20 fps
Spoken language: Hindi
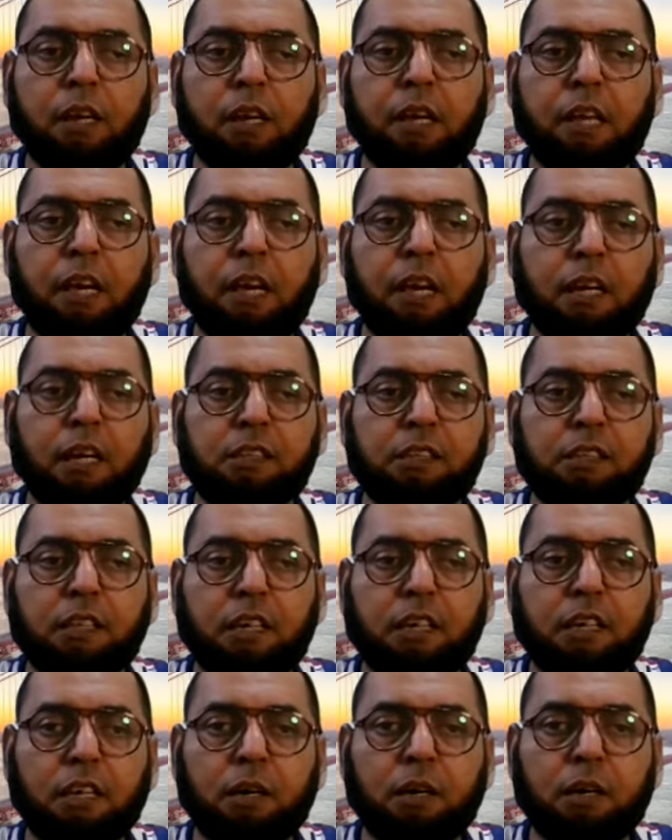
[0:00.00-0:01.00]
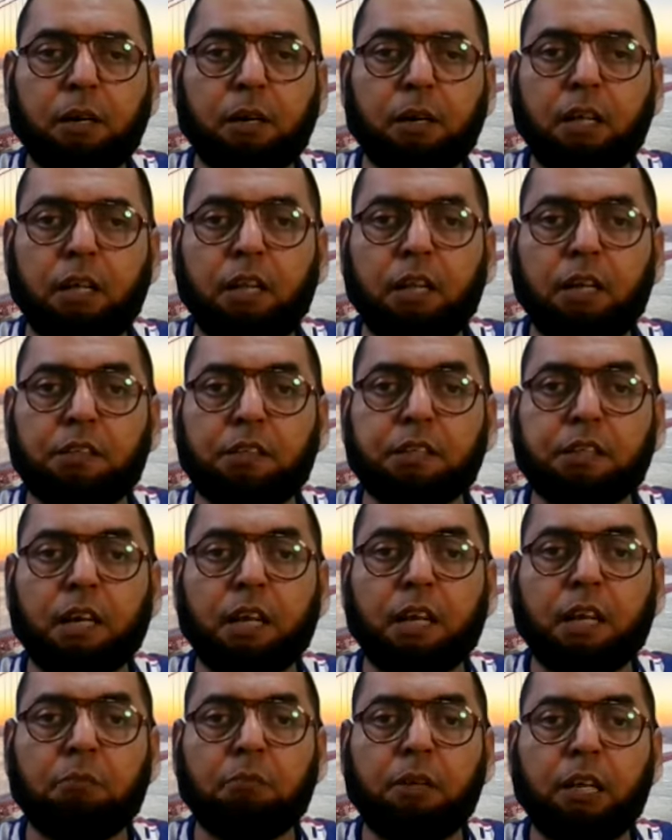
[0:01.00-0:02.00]
इंडिया का जिक्र था बांग्लादेश का
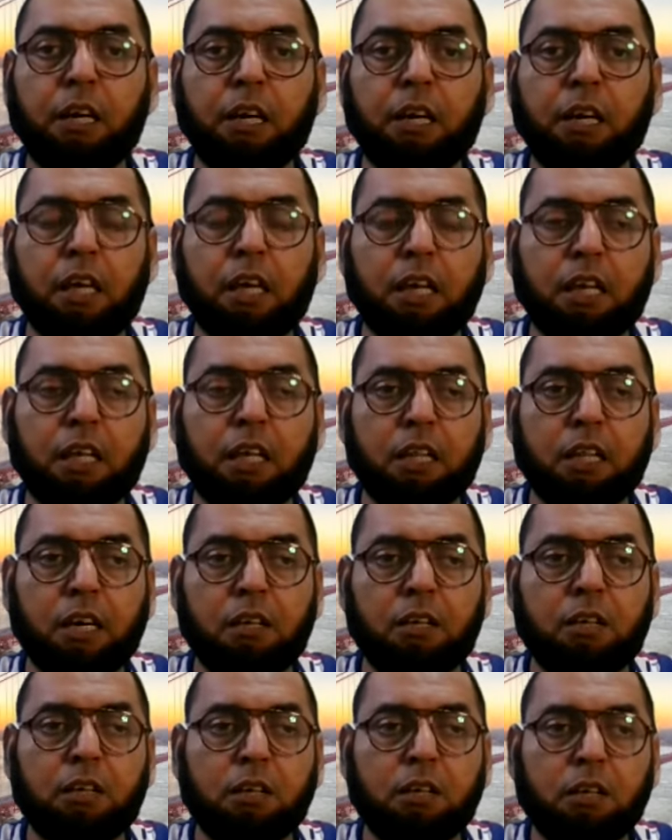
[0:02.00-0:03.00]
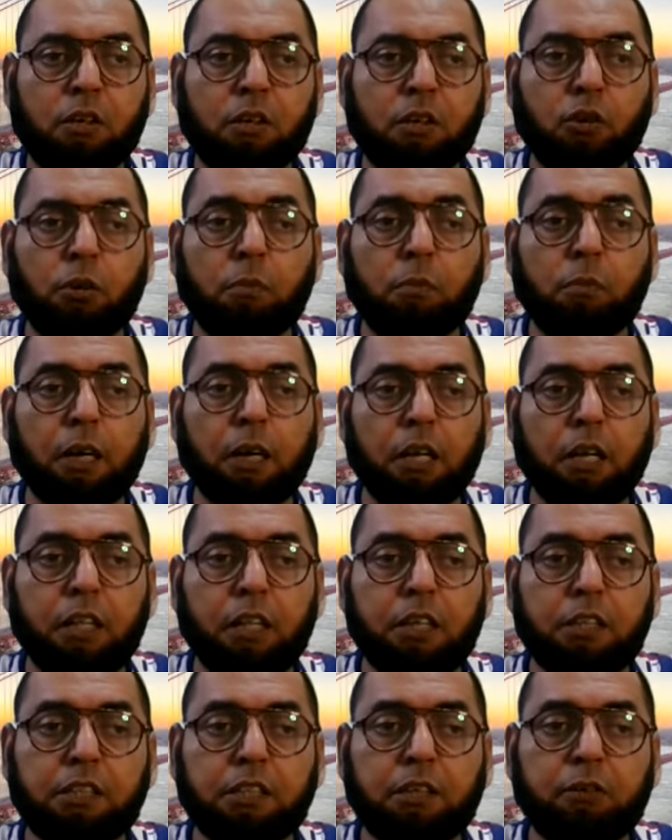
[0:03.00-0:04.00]
नाम लिया जा रहा था क्योंकि
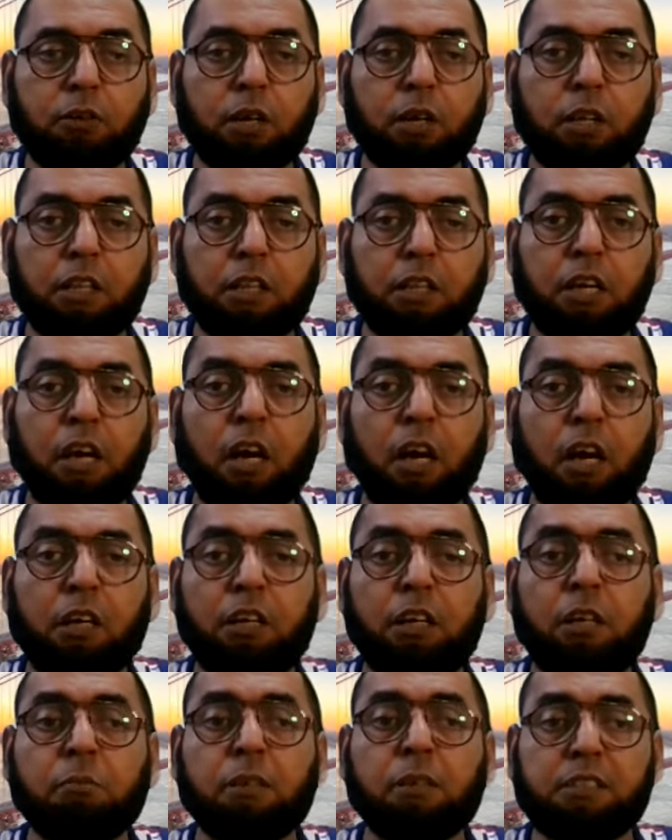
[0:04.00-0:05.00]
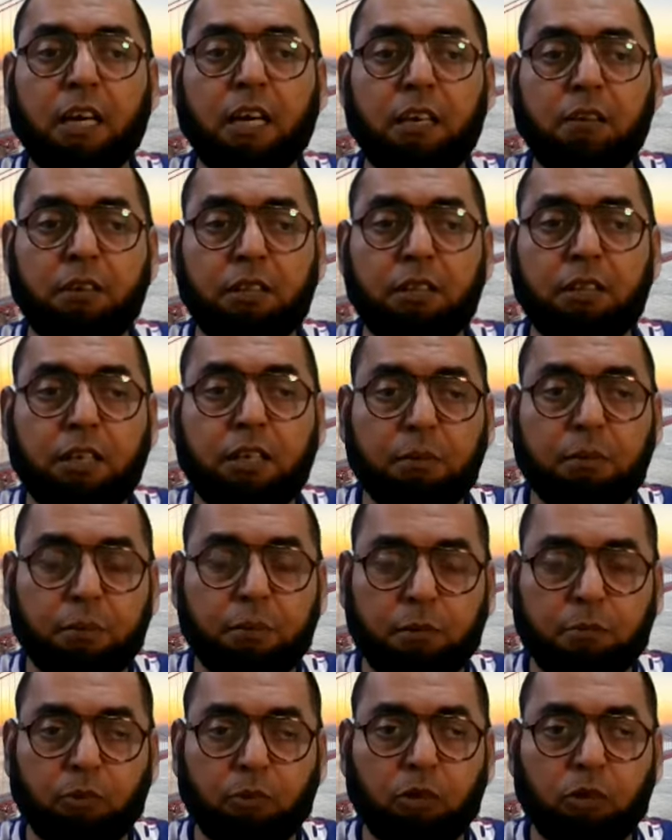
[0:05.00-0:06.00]
बांग्लादेश ने वो कहते हैं ना अन्नी मचाई हुई थी
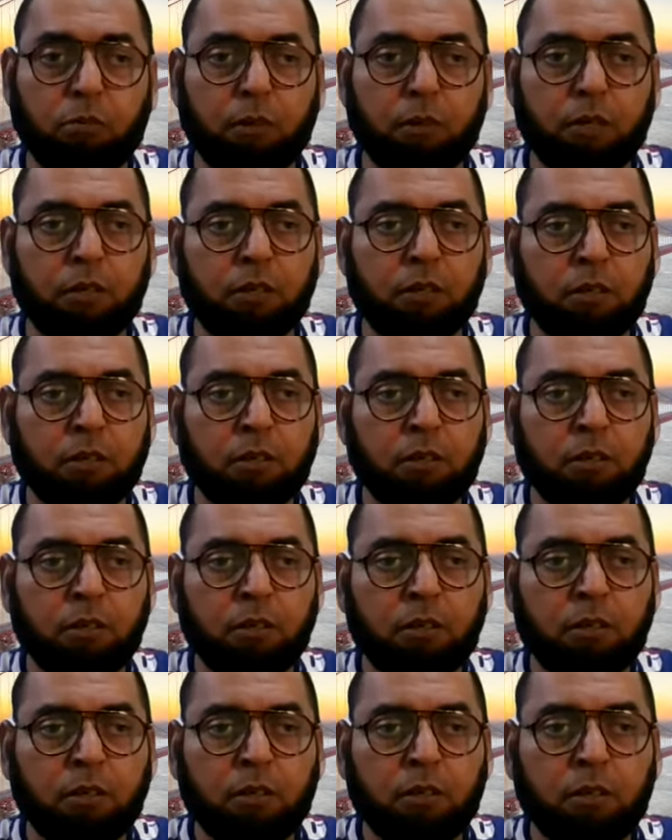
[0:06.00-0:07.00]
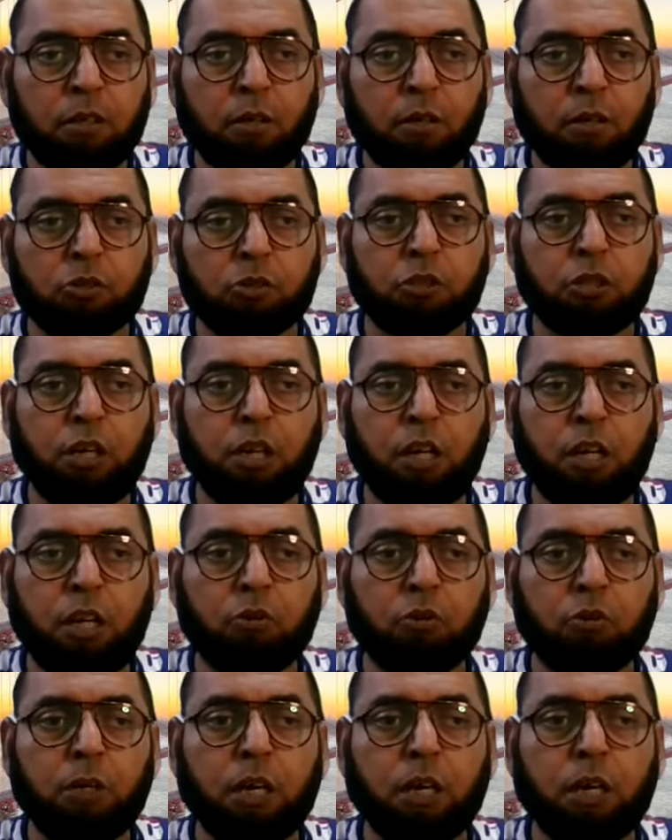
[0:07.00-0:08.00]
अपने मुल्क में ऑस्ट्रेलिया
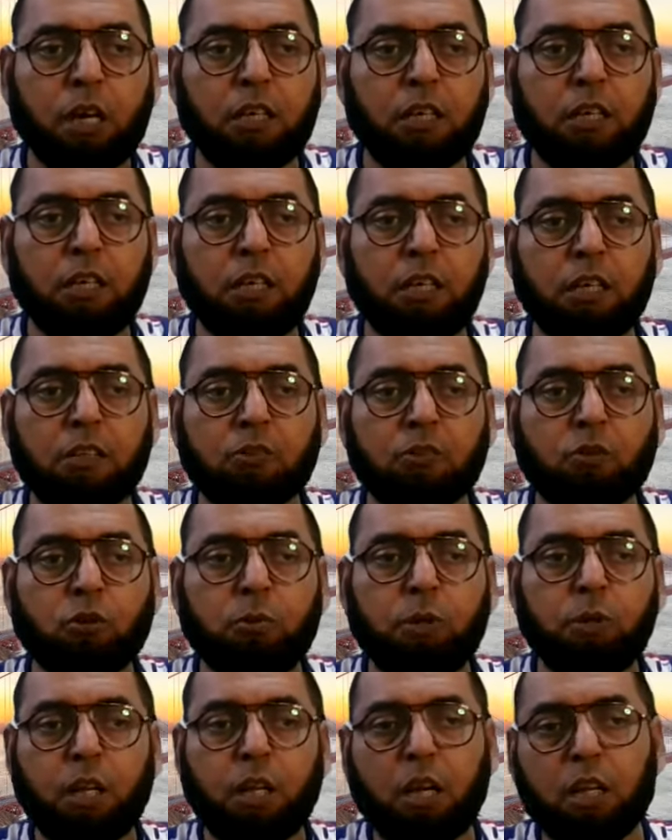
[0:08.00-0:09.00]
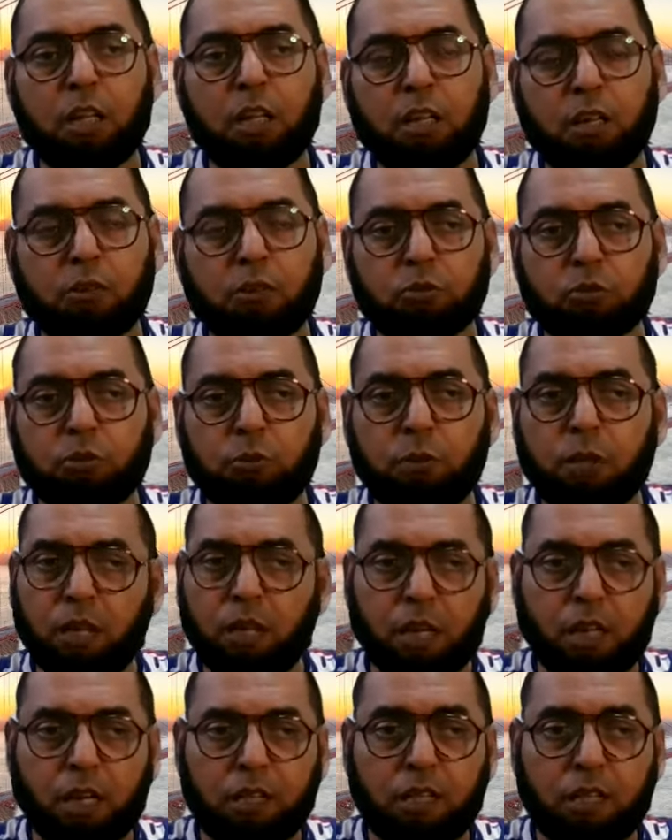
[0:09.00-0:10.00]
को भी हरा दिया हम्म। इसको भी हरा दिया उसको भी
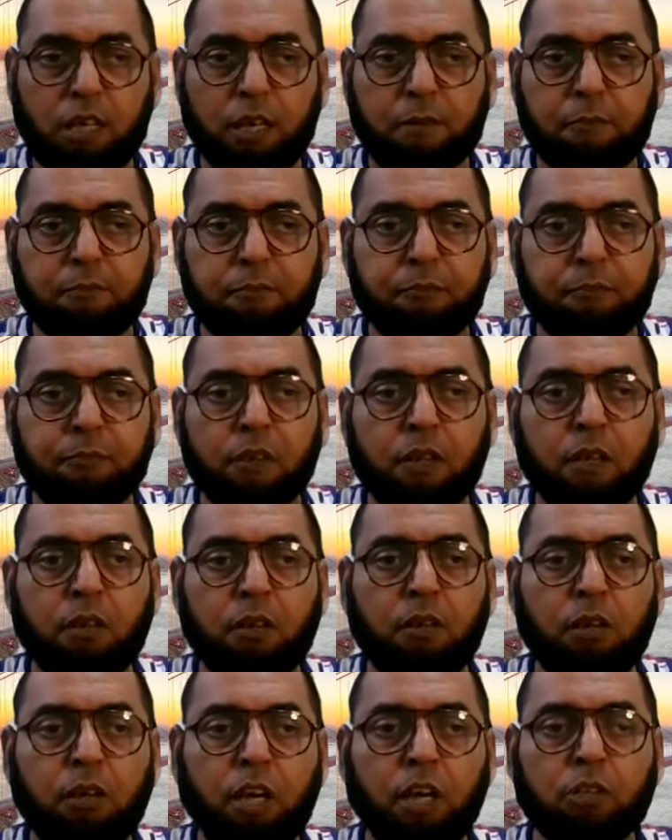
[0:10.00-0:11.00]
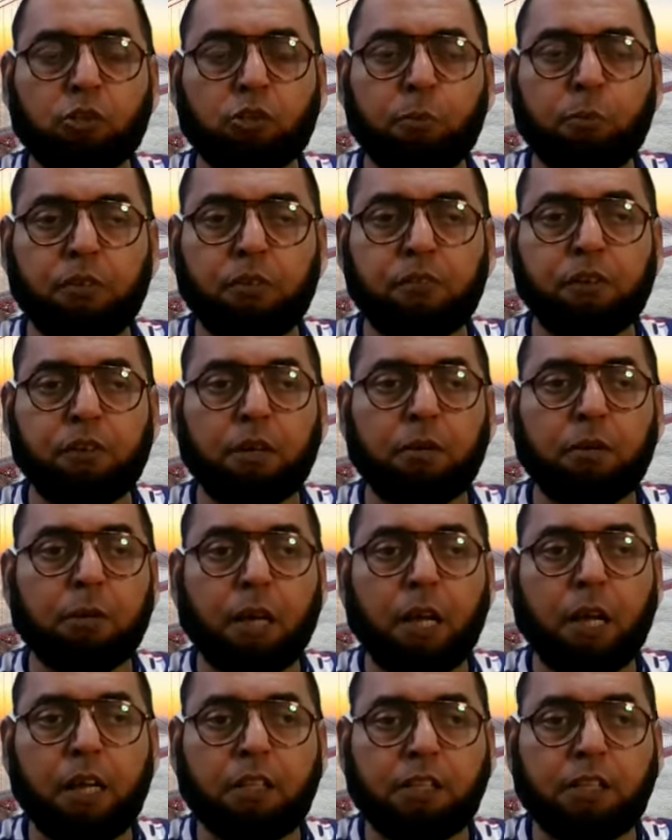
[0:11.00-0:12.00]
हरा दिया 120 रन
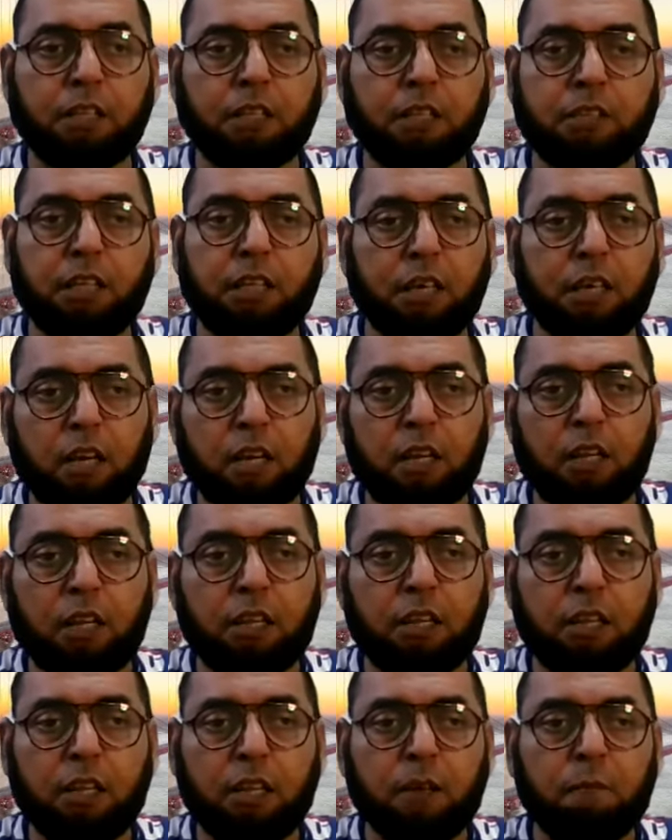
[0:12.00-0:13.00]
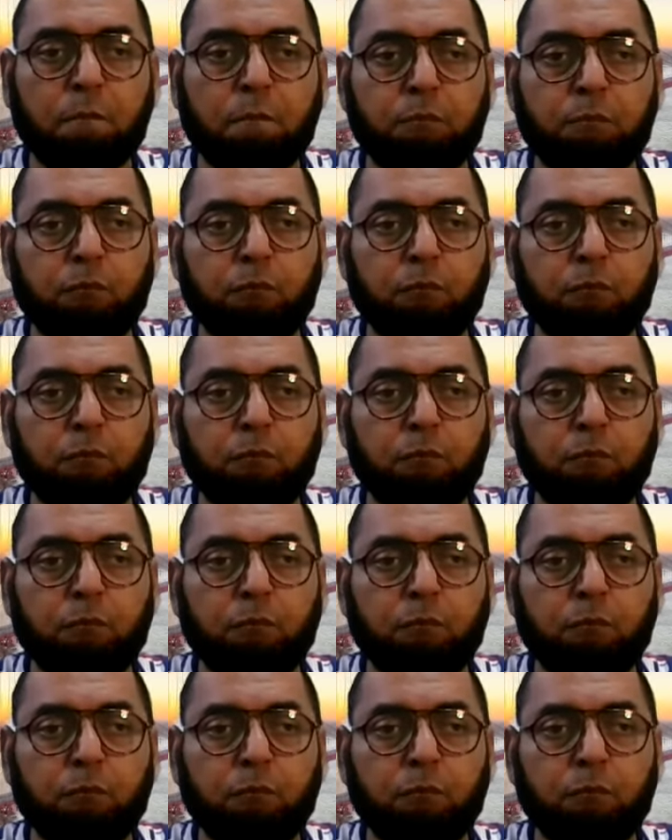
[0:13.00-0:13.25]
बनाए चेज नहीं करने दिए